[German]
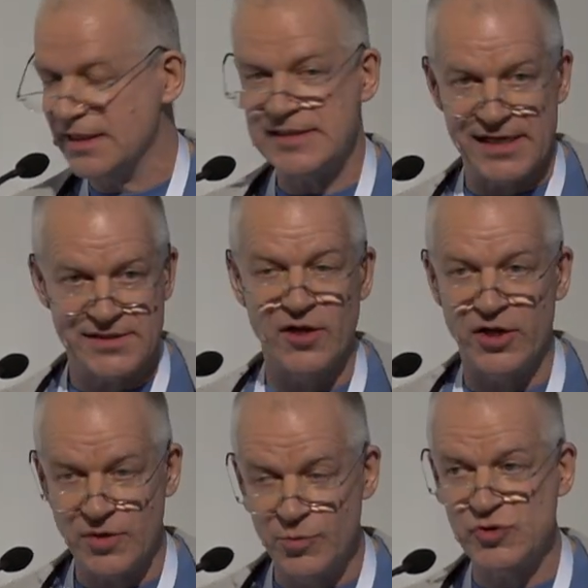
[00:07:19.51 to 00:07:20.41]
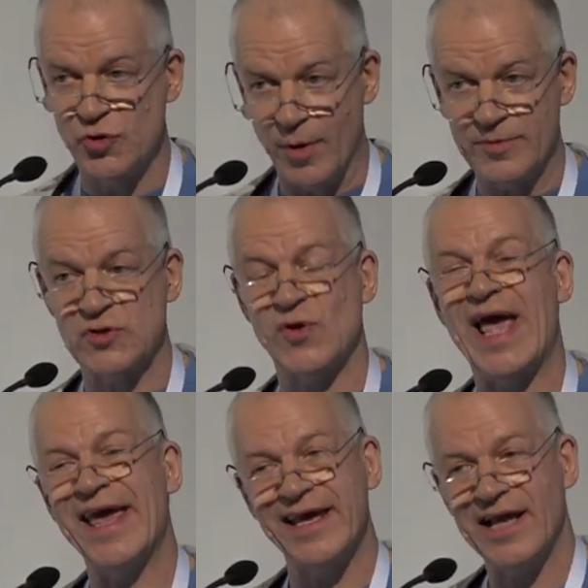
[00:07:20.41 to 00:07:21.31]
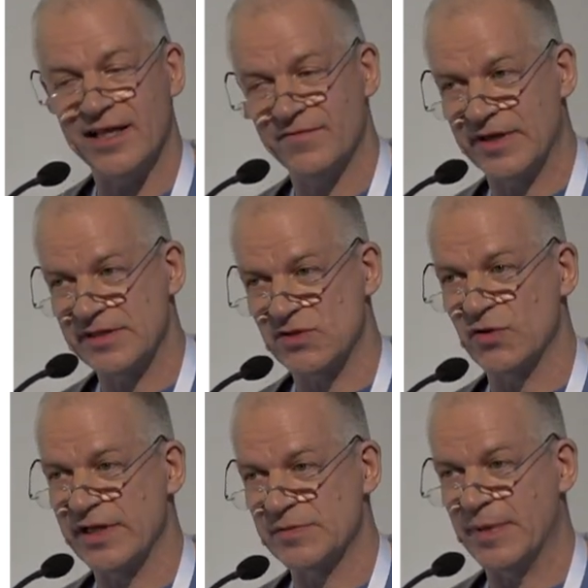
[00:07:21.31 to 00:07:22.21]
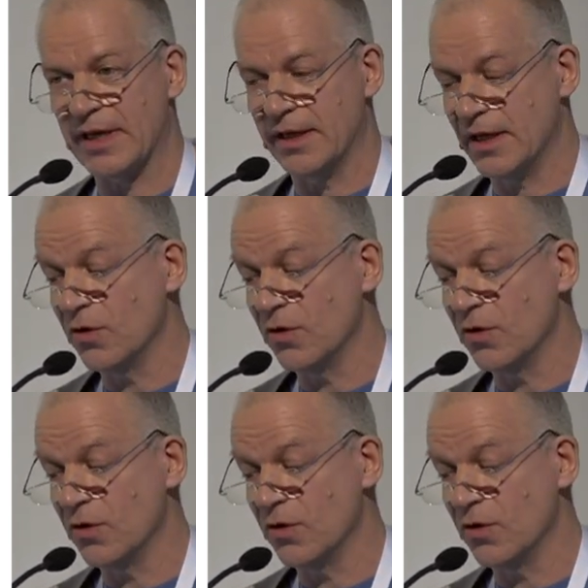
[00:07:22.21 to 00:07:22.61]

Das heißt, die Leute müssen überhaupt dazu eingeladen werden, dass sie zu lesen beginnen.